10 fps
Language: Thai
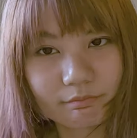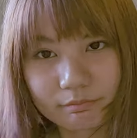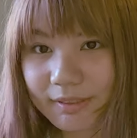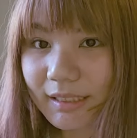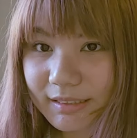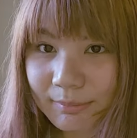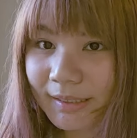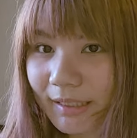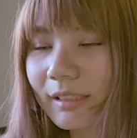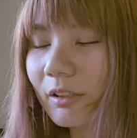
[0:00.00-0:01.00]
ไม่น่าจะมี
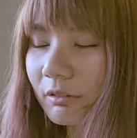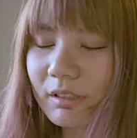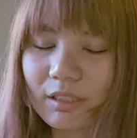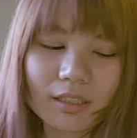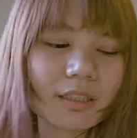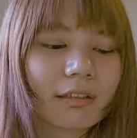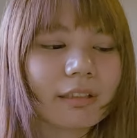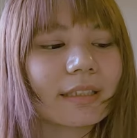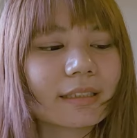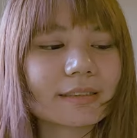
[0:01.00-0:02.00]
อะไรหรอกเราก็
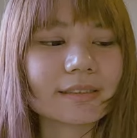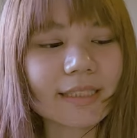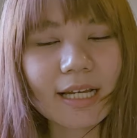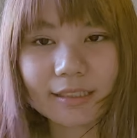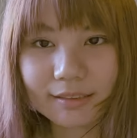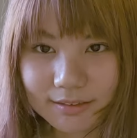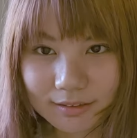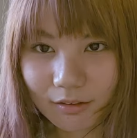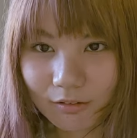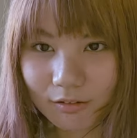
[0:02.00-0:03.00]
เลยตัดสินใจอ่านหนังสือ
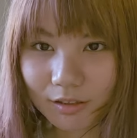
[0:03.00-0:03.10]
ต่อ